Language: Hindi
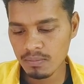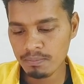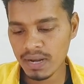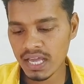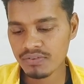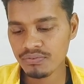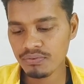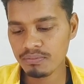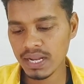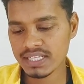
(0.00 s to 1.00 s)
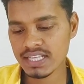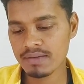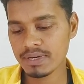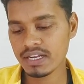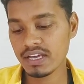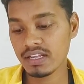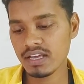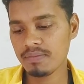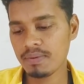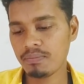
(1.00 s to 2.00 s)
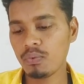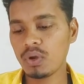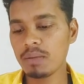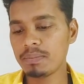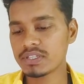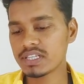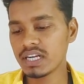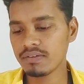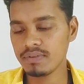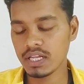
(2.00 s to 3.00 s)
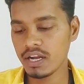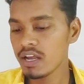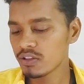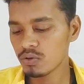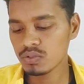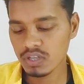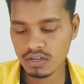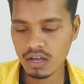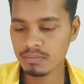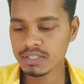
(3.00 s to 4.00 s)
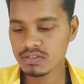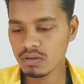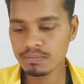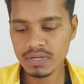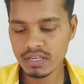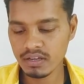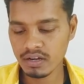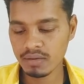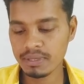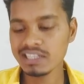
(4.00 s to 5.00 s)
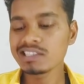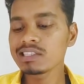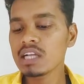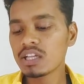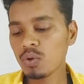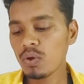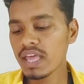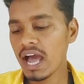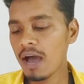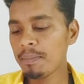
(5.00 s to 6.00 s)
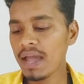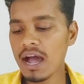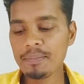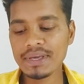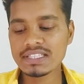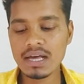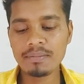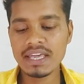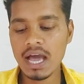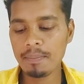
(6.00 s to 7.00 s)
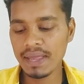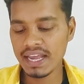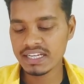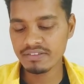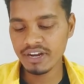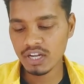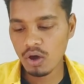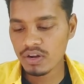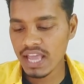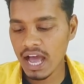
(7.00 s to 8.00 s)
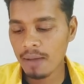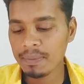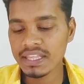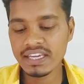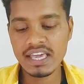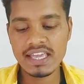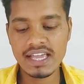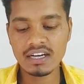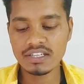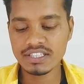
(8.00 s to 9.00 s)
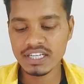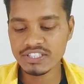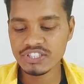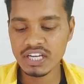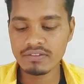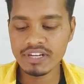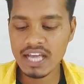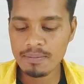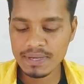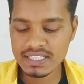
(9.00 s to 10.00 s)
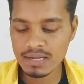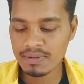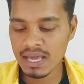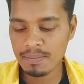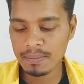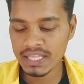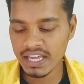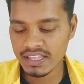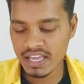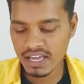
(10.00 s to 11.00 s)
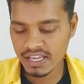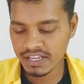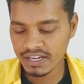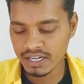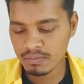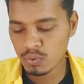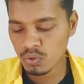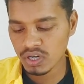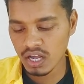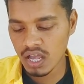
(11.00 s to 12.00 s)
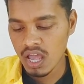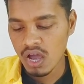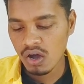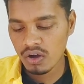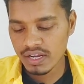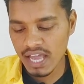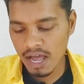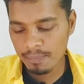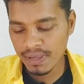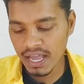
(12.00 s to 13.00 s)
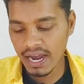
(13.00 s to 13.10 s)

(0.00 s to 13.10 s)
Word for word: ब्लैक ब्लैक साइबर यानी यहाँ पे 40 परसेंट आप मिल रहा है तो आ, हमें शॉप नहीं करना है अभी तो यहाँ पे आपके सामने यहाँ पे एक्टिवेट और यहाँ पे देखिए यह यह जेनविन आपके सामने यहाँ पे बताया गया है कि रिडीम कोड रहा और यहाँ पे